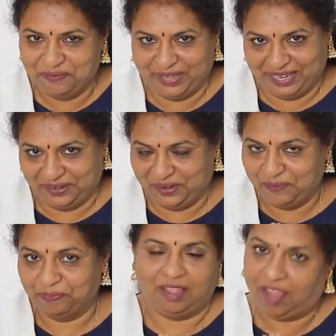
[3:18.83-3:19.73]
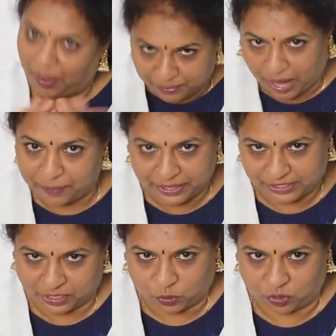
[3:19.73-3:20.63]
మీరు ఏం
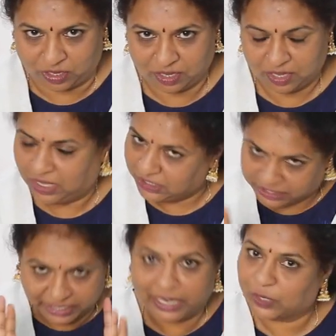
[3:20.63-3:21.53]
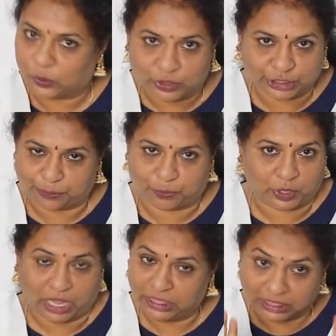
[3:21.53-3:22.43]
కామెంట్ చేయకండి చీర ఎట్లుంది
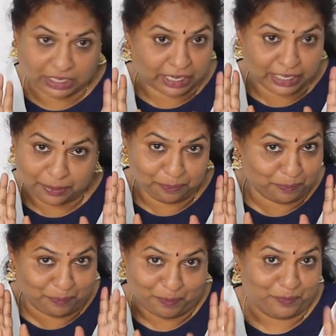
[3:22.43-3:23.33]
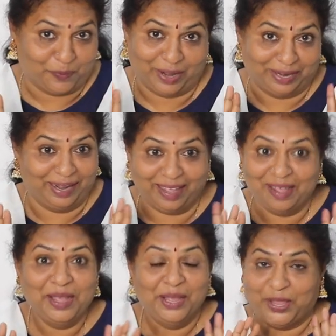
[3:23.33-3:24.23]
చెప్పండి అంతకంటే మళ్ళా
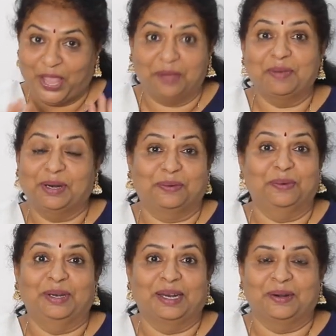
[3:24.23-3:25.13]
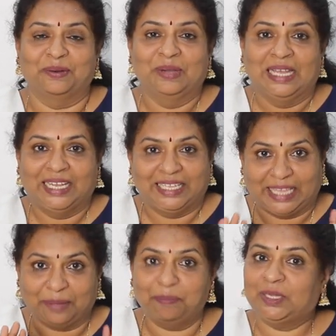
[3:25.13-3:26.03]
ఏమనకుండా నన్ను
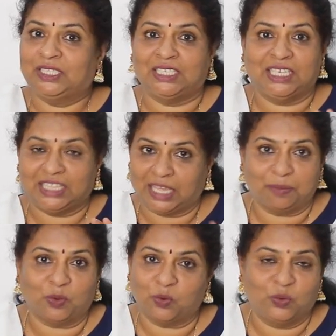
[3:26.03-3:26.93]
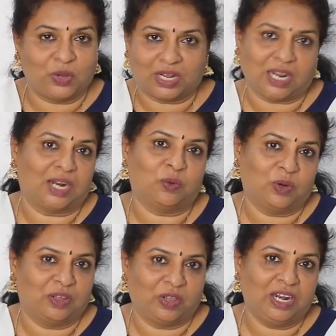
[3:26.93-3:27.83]
ఇదేం పిచ్చి ఇదేం కొనుడు అట్లా
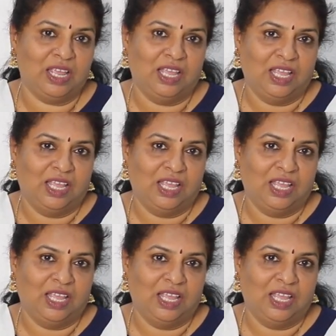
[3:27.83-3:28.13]
అనకుండా ఓకేనా